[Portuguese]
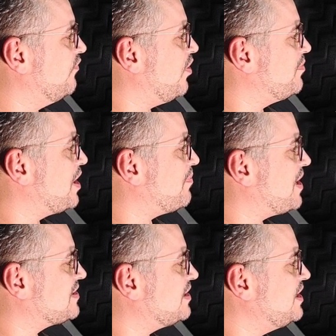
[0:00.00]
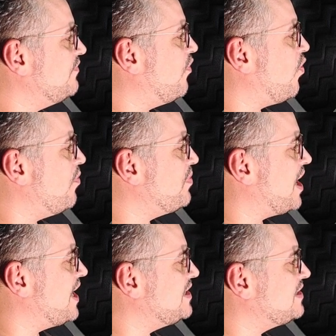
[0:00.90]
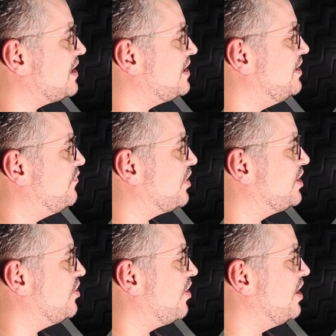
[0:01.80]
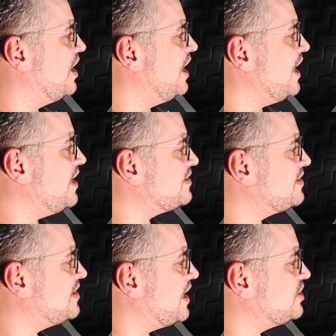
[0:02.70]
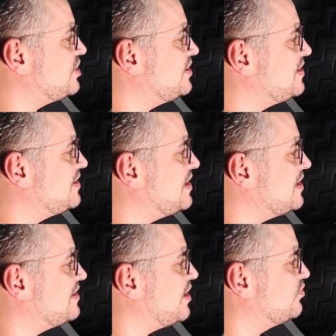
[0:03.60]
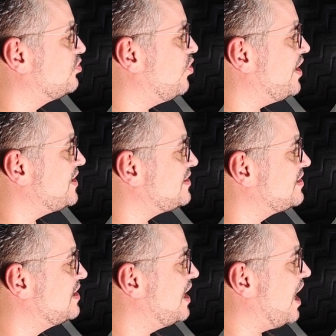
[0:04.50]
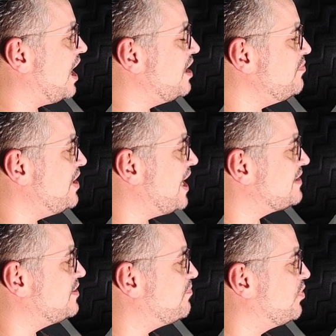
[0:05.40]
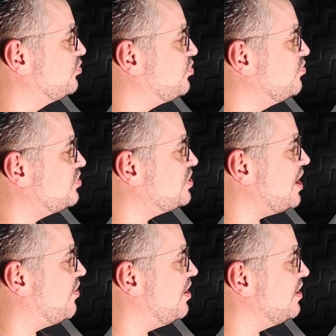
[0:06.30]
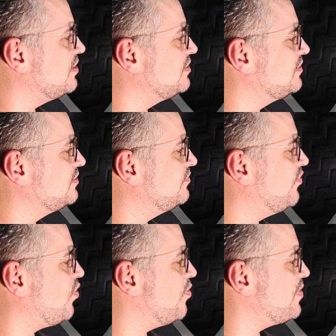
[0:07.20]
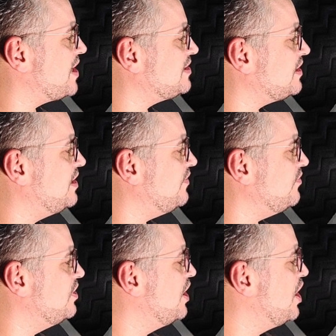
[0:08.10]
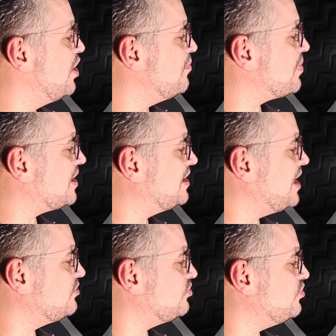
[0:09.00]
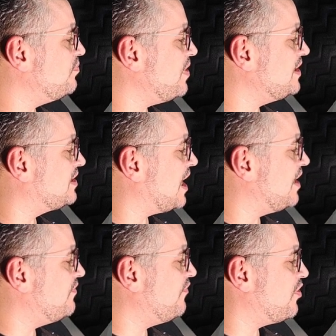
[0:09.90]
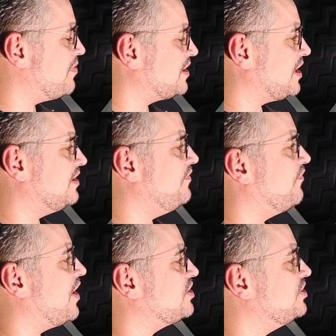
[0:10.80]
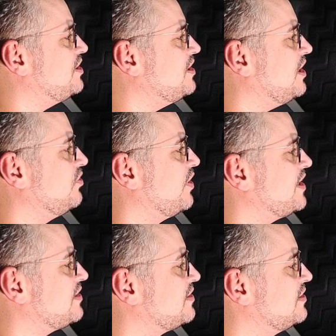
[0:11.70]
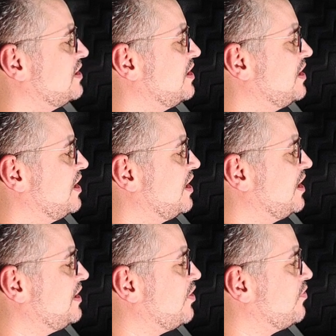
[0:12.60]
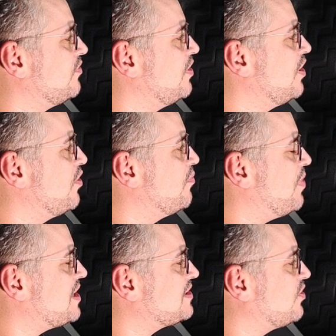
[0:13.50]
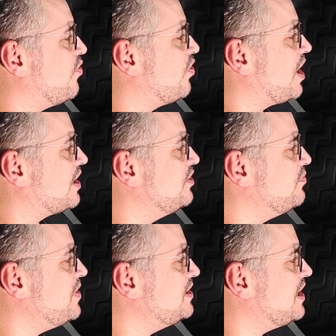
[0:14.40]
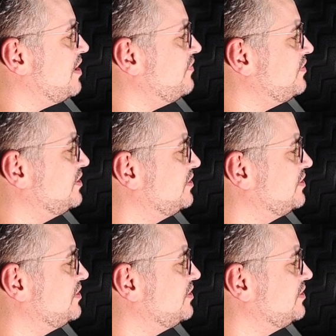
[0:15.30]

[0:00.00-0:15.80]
Vou abrir a pasta aqui e vou copiar esse arquivo aqui, ó. E7C02AMS.1CO. Vou copiar esse arquivo para dentro de um pendrive formatado em FAT32. Então, basta colar aqui no pendrive.